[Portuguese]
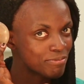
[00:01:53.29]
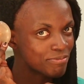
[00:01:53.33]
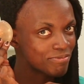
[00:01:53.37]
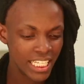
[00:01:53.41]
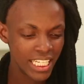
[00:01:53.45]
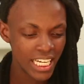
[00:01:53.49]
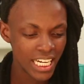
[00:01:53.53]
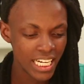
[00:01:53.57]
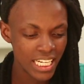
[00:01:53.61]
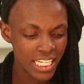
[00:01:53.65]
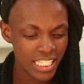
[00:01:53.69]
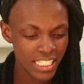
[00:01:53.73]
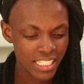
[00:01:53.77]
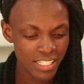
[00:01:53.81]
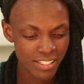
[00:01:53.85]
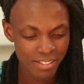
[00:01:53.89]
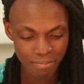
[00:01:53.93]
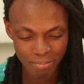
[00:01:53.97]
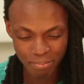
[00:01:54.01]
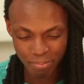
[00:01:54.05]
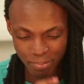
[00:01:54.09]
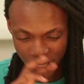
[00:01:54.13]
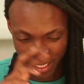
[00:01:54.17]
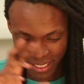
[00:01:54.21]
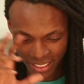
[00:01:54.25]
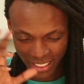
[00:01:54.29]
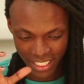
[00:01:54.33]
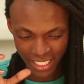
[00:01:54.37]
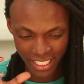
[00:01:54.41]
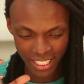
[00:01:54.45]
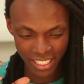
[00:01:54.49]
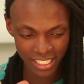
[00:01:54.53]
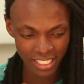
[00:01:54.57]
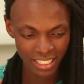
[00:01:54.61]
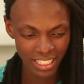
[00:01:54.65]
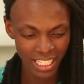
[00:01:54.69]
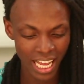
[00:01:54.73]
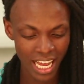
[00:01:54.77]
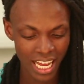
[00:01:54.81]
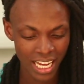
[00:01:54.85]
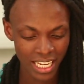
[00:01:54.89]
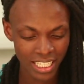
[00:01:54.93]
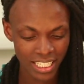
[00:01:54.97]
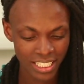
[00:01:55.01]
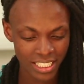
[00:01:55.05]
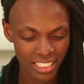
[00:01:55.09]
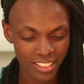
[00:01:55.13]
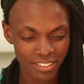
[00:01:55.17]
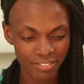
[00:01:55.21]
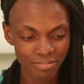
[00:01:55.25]
E aí, pra dar aquele
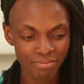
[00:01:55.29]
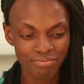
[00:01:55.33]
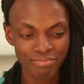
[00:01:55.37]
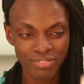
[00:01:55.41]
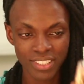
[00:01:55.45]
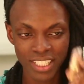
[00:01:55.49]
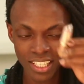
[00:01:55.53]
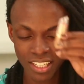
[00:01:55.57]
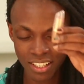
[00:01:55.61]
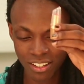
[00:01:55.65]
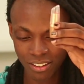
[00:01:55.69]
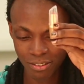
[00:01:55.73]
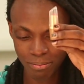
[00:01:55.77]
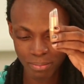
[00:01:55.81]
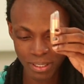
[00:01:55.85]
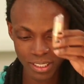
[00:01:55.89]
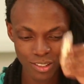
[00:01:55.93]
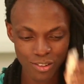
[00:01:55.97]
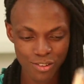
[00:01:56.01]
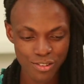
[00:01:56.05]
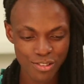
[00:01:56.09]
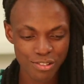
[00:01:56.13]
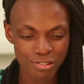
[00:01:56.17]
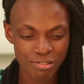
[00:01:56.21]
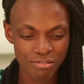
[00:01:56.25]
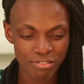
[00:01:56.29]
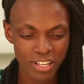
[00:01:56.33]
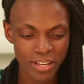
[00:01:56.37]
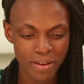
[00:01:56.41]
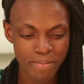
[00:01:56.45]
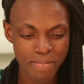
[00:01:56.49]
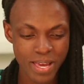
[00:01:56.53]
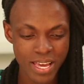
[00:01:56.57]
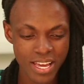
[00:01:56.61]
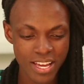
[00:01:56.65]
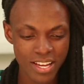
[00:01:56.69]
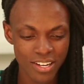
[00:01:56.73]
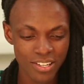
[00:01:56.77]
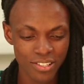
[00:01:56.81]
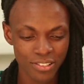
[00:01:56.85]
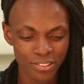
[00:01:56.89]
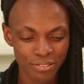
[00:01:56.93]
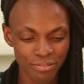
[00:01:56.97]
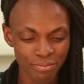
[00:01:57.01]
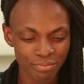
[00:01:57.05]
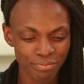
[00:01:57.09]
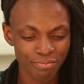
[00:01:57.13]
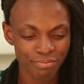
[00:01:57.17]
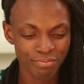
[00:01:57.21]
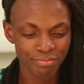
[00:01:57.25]
lacre, um batomzinho
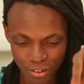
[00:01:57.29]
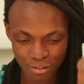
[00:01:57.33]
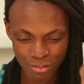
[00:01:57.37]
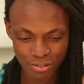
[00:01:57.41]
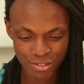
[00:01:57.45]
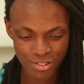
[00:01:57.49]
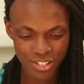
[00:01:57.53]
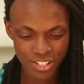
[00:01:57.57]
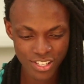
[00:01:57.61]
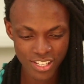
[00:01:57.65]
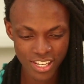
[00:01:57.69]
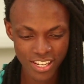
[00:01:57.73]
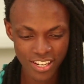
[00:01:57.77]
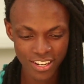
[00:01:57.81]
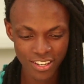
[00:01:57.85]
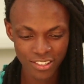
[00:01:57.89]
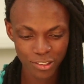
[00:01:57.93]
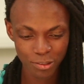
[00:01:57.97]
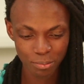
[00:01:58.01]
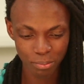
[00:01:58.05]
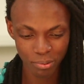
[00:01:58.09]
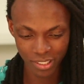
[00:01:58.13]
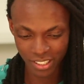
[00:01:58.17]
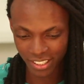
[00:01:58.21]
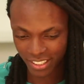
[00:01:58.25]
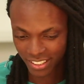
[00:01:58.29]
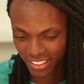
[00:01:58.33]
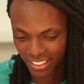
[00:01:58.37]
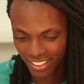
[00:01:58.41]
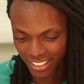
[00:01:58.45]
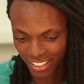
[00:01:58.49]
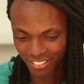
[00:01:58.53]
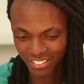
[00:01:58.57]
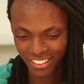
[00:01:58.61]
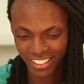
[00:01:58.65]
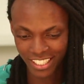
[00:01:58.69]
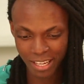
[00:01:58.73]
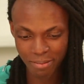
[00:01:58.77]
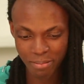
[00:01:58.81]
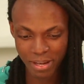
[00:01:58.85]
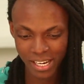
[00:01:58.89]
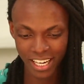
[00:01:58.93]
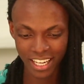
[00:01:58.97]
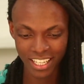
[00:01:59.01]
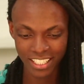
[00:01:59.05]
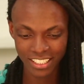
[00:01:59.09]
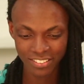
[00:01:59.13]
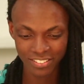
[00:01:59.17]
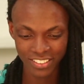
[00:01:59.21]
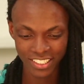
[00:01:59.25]
vermelho, uns cílios, porque senão ninguém
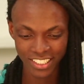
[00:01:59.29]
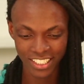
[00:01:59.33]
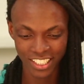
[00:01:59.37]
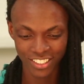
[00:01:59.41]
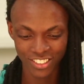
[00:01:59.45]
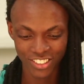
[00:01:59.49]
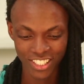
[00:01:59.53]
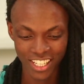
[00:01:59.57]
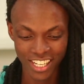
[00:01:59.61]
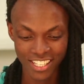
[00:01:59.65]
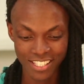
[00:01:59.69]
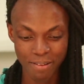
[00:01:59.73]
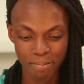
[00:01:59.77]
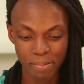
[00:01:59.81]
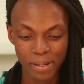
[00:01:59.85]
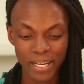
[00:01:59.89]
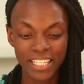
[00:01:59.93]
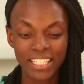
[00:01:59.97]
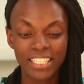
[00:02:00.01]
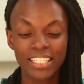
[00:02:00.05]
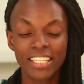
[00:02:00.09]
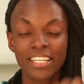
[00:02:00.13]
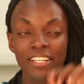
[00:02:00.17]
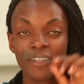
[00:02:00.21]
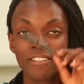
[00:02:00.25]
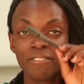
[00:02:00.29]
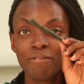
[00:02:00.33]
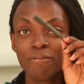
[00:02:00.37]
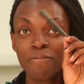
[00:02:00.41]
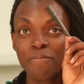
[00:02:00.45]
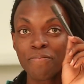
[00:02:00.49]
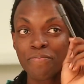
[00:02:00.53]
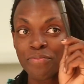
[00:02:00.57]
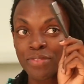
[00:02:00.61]
merece pra sair de casa pra quê?